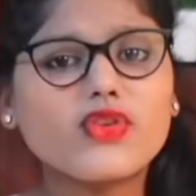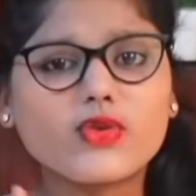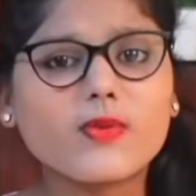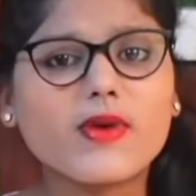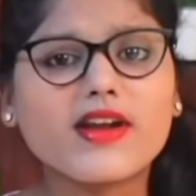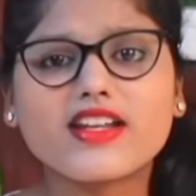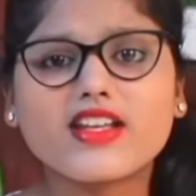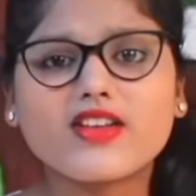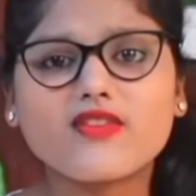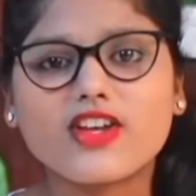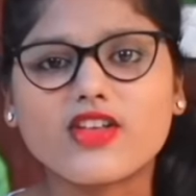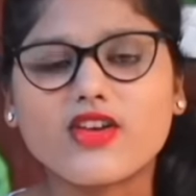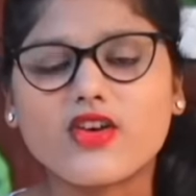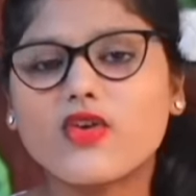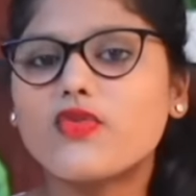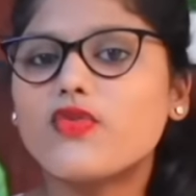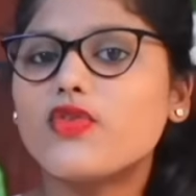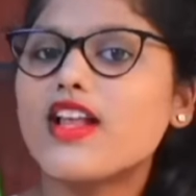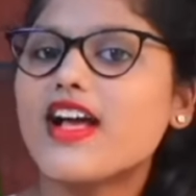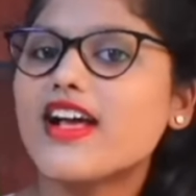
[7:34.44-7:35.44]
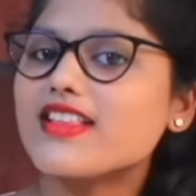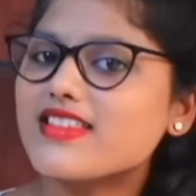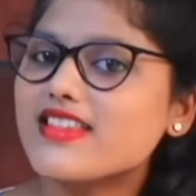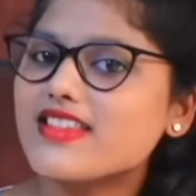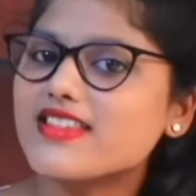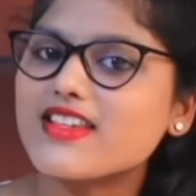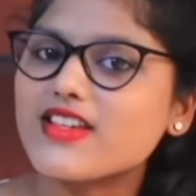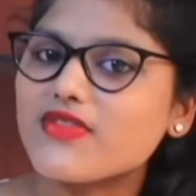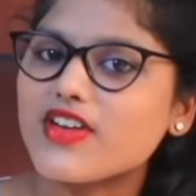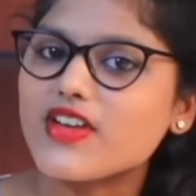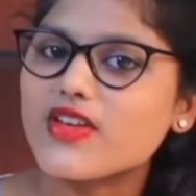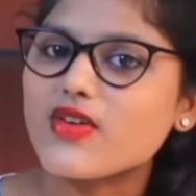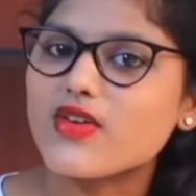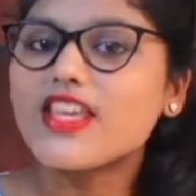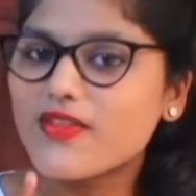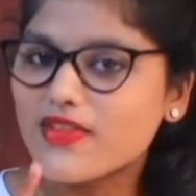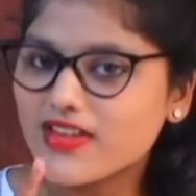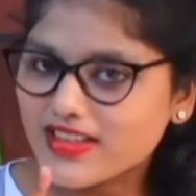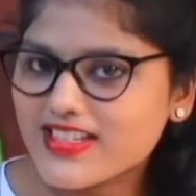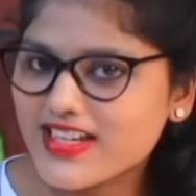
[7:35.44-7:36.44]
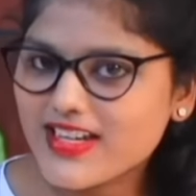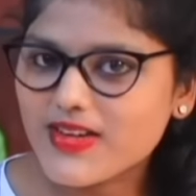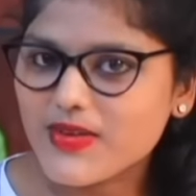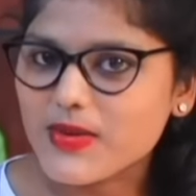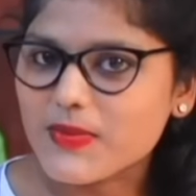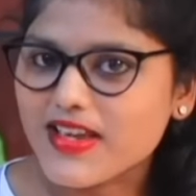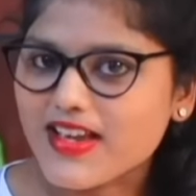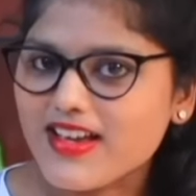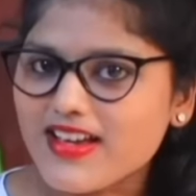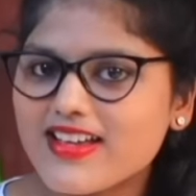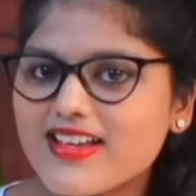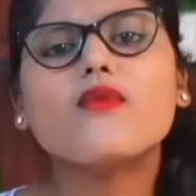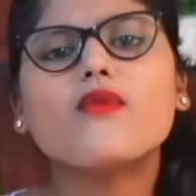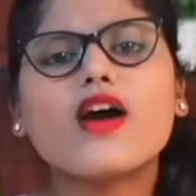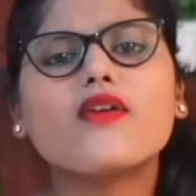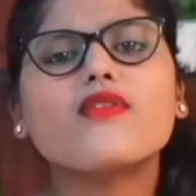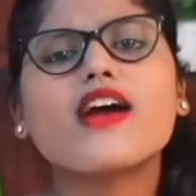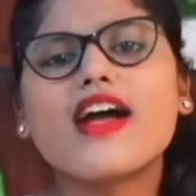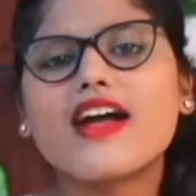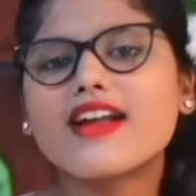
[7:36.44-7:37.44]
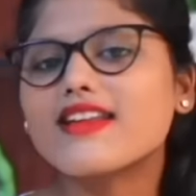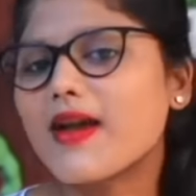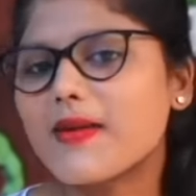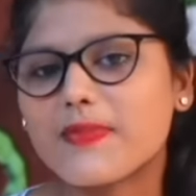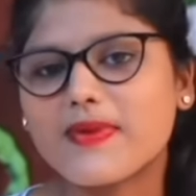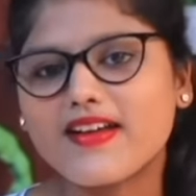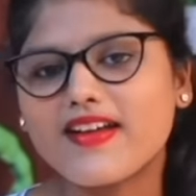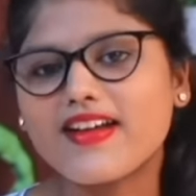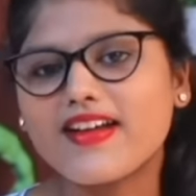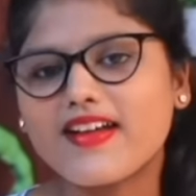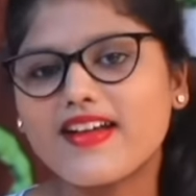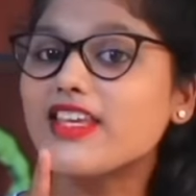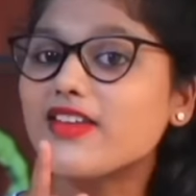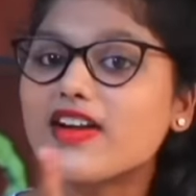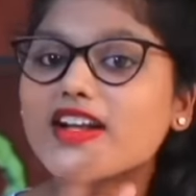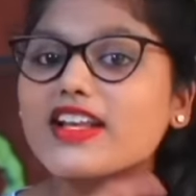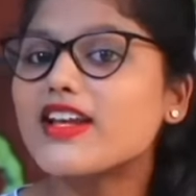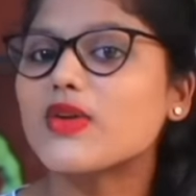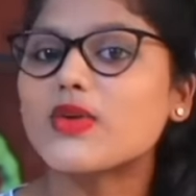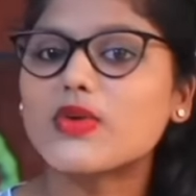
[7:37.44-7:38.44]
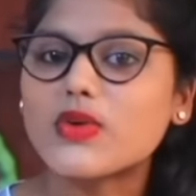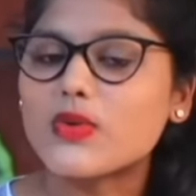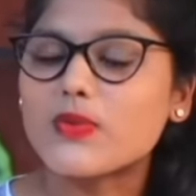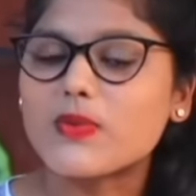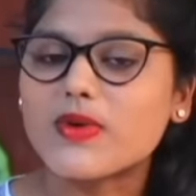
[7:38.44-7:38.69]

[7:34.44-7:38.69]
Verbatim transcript: ரொமான்டிக் வீடியோஸ் ஃபுல் அண்ட் சென்சார் வீடியோஸ் இப்ப உடனே பார்க்கணுமா ஜென்சா ஆப்ப டவுன்லோட்